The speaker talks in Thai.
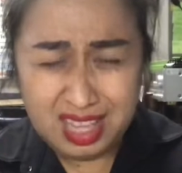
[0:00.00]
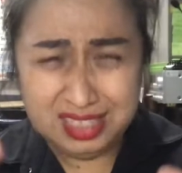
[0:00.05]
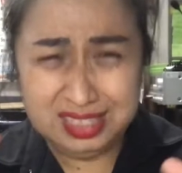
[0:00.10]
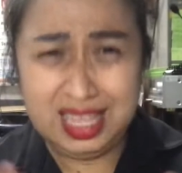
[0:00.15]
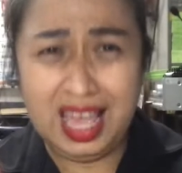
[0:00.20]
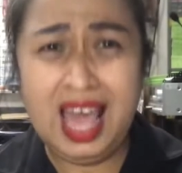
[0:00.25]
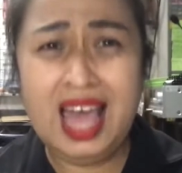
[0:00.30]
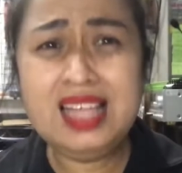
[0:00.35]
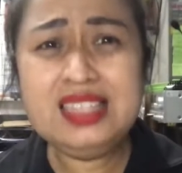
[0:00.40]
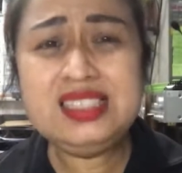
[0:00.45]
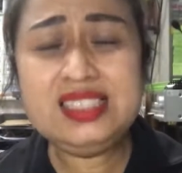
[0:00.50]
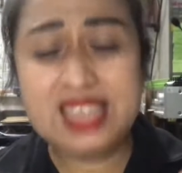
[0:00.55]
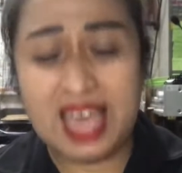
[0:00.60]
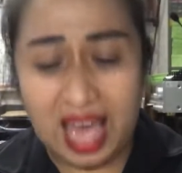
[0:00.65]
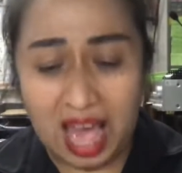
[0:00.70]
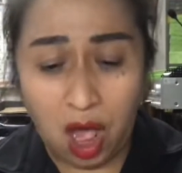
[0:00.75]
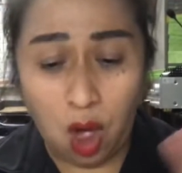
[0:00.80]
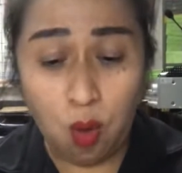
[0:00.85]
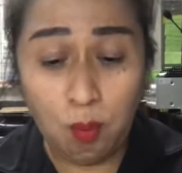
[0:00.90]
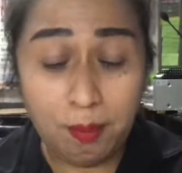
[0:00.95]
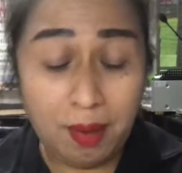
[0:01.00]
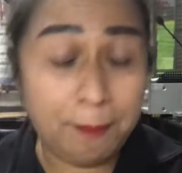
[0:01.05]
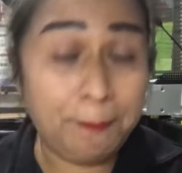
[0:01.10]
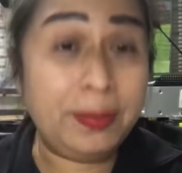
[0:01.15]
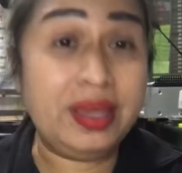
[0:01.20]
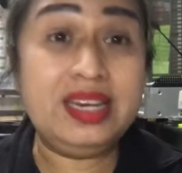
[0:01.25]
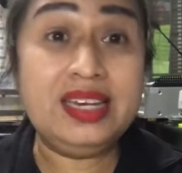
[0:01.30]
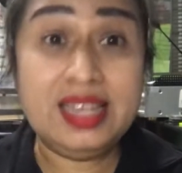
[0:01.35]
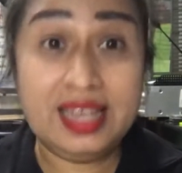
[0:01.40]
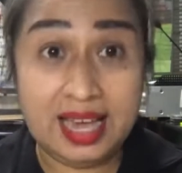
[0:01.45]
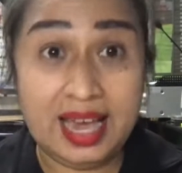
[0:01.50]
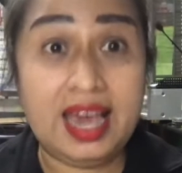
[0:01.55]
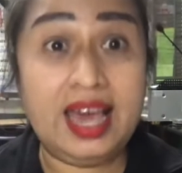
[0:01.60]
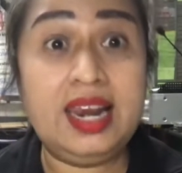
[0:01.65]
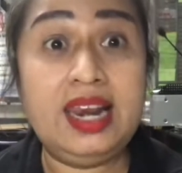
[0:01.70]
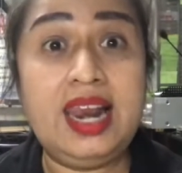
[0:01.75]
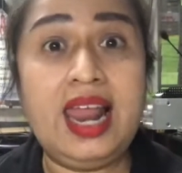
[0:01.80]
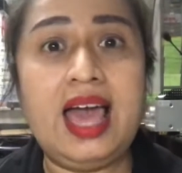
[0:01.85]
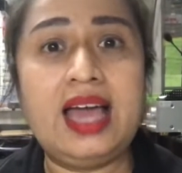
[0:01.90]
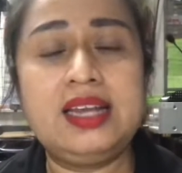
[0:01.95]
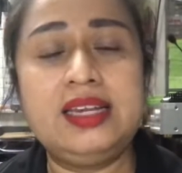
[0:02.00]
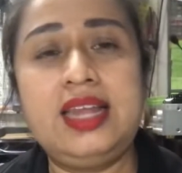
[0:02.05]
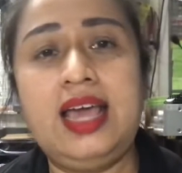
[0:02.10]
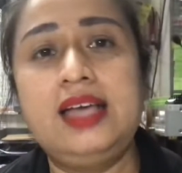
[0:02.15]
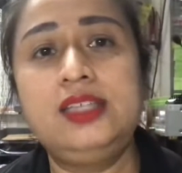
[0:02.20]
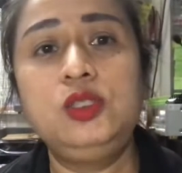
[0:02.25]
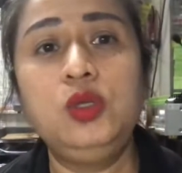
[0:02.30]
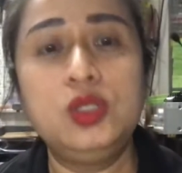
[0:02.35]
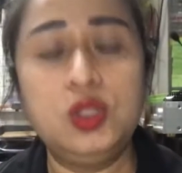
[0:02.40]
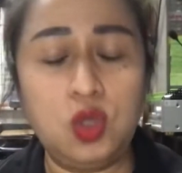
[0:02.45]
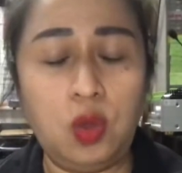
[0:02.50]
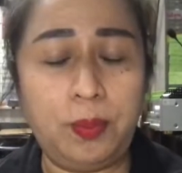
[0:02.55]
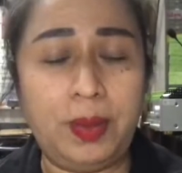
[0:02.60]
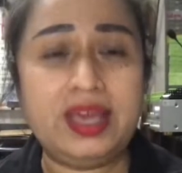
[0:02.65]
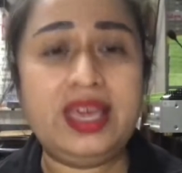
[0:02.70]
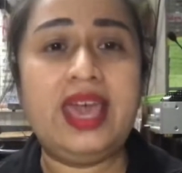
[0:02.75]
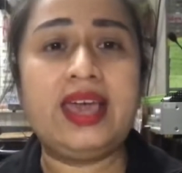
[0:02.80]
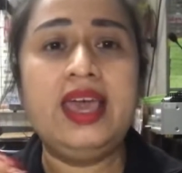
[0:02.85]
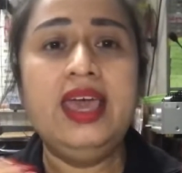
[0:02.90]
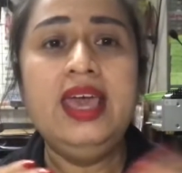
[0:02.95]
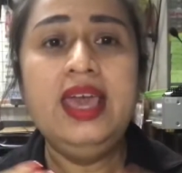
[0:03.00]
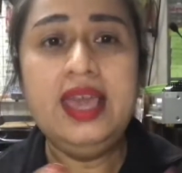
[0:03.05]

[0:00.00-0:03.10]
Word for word: ถ้าจะเอามาเป็นงานหลักนะส่วนตัวป้าแขก